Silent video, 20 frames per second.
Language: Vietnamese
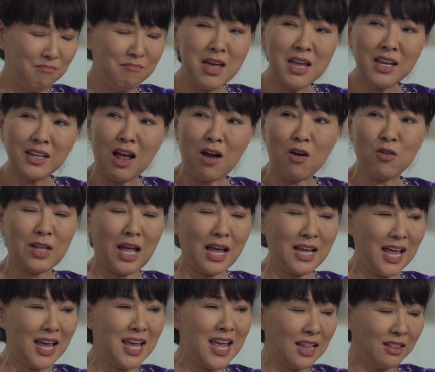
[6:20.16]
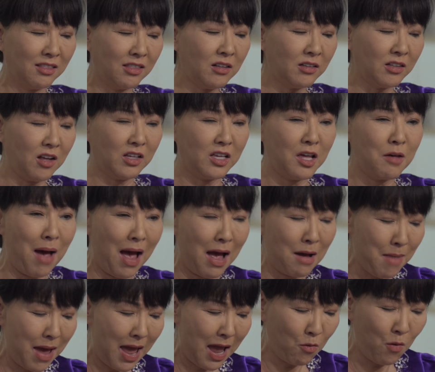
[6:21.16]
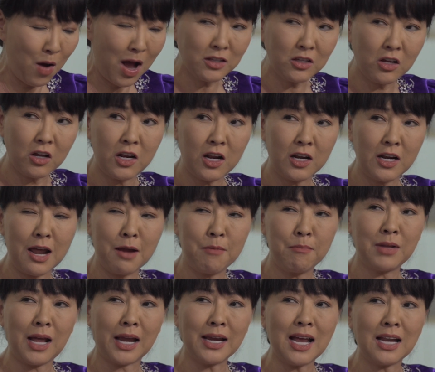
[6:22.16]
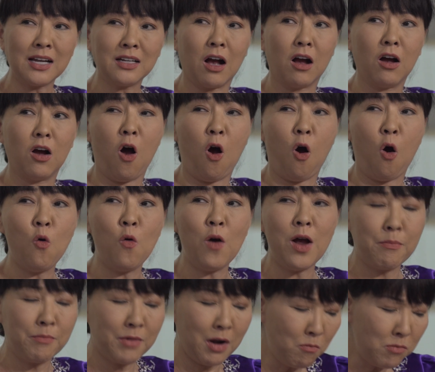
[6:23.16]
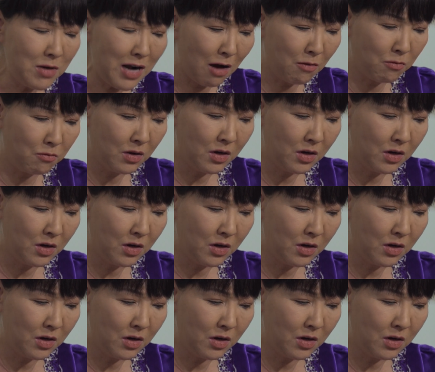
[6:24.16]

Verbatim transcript: Biết đâu, tại thấy anh tích cực với bạn bè quá cho nên em thấy anh cực khổ quá, em nóng lòng.